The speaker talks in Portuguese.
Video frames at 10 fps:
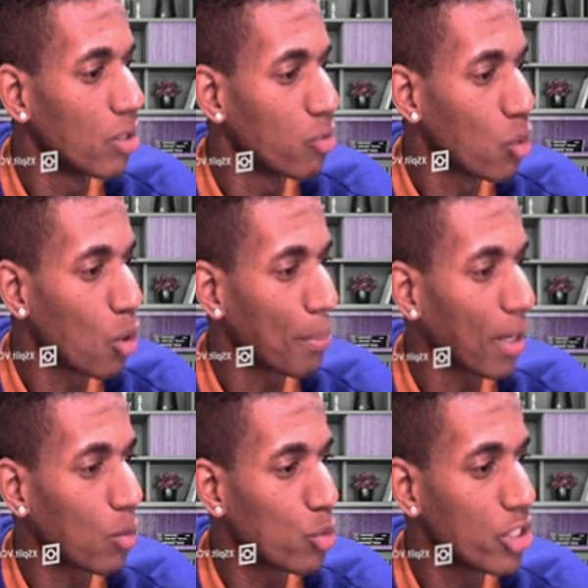Eu vou
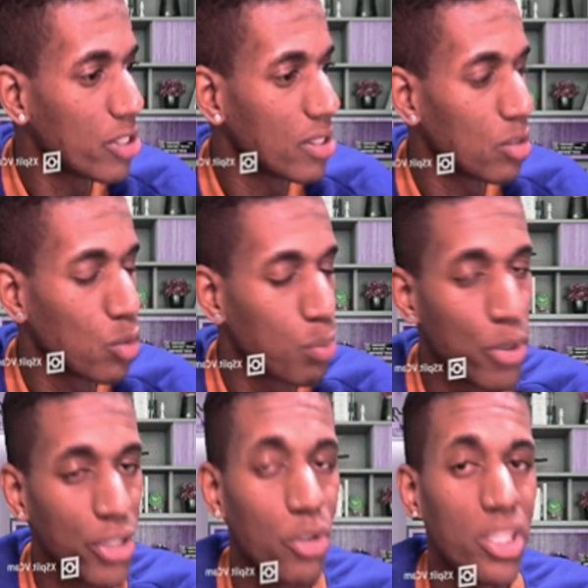comprar um de 5
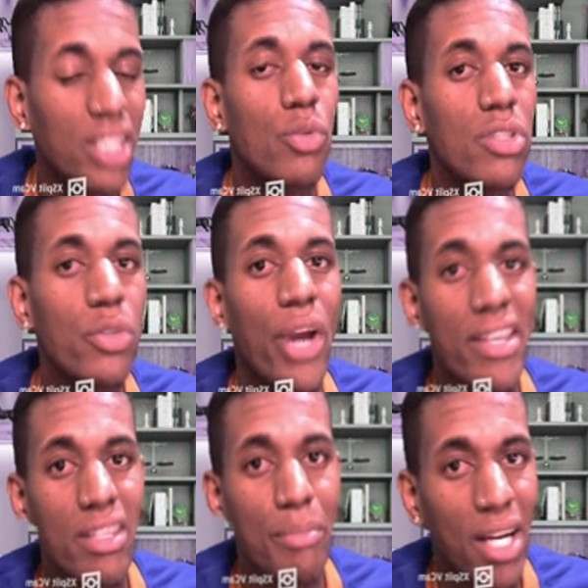porque eu já tenho 5
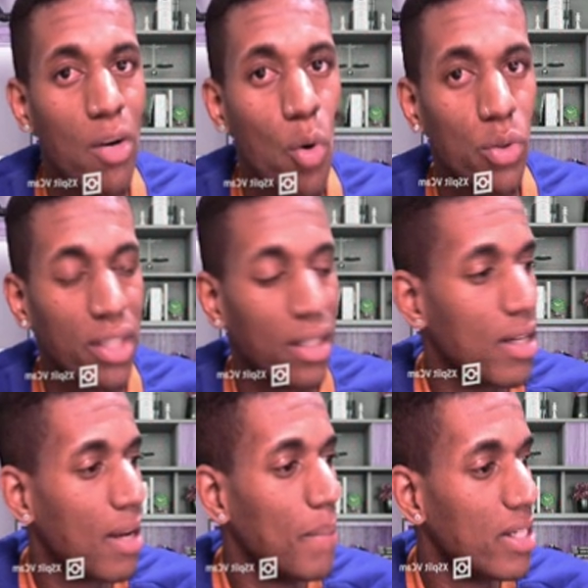reais na minha conta
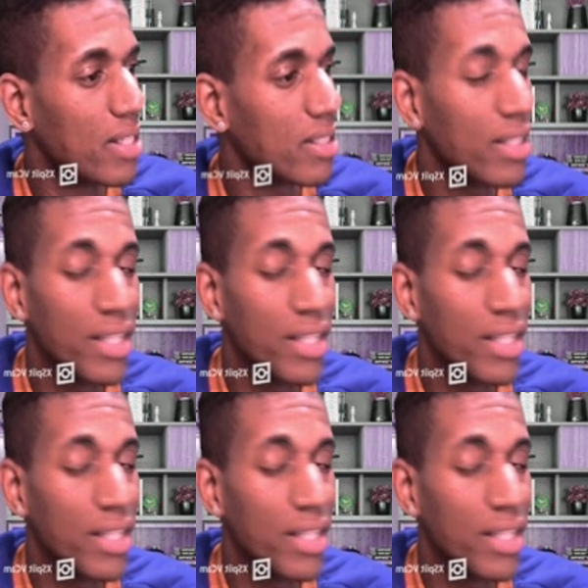beleza?